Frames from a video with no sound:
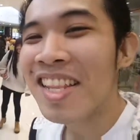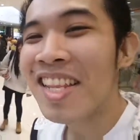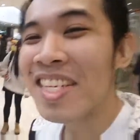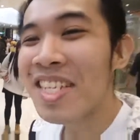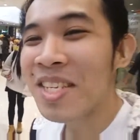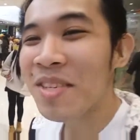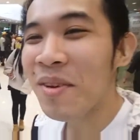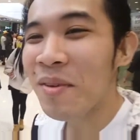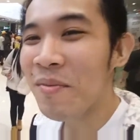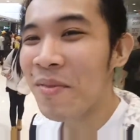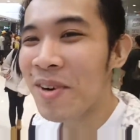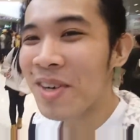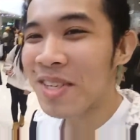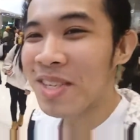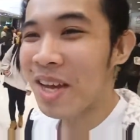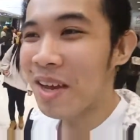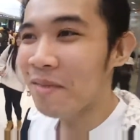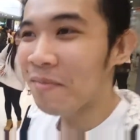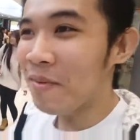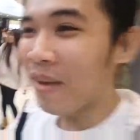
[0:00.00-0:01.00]
This is my first
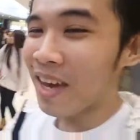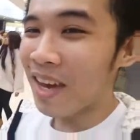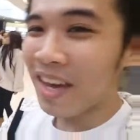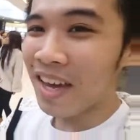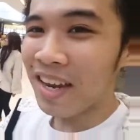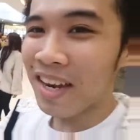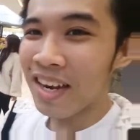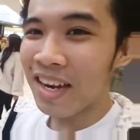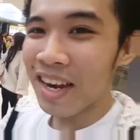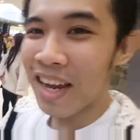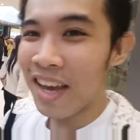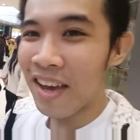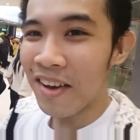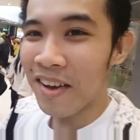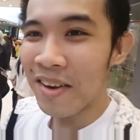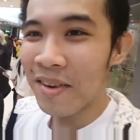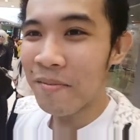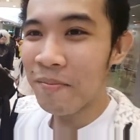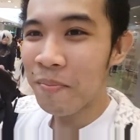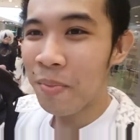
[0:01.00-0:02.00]
time and
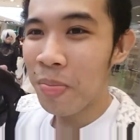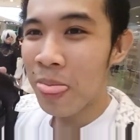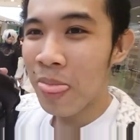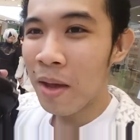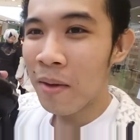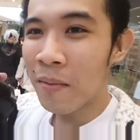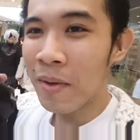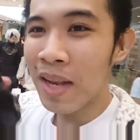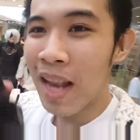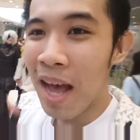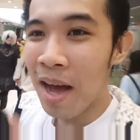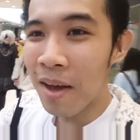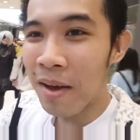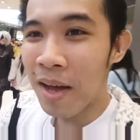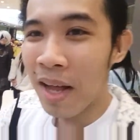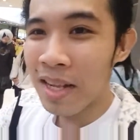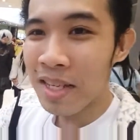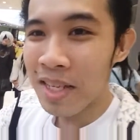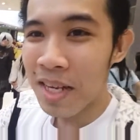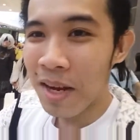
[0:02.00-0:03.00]
ayun. Wait lang,
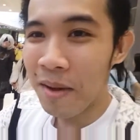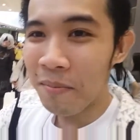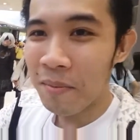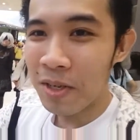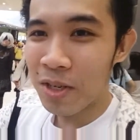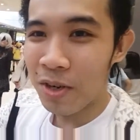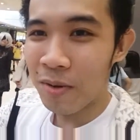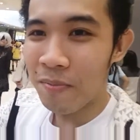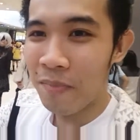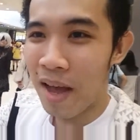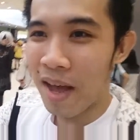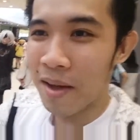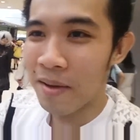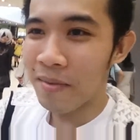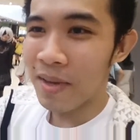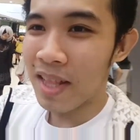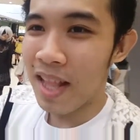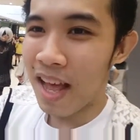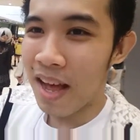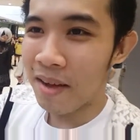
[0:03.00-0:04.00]
I'll take a picture pa.
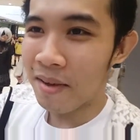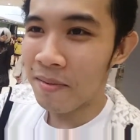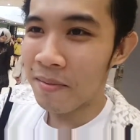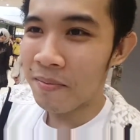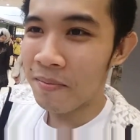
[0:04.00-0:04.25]
Wait lang.